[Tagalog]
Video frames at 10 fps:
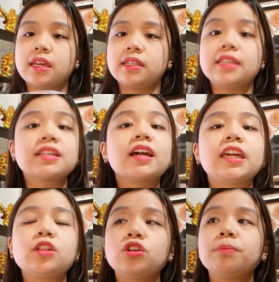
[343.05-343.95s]
and isang
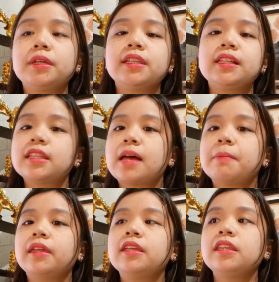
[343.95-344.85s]
kilo yung binili
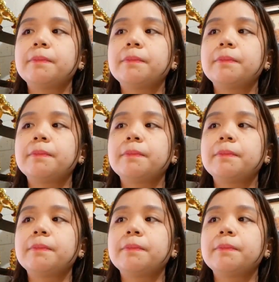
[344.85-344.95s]
namin.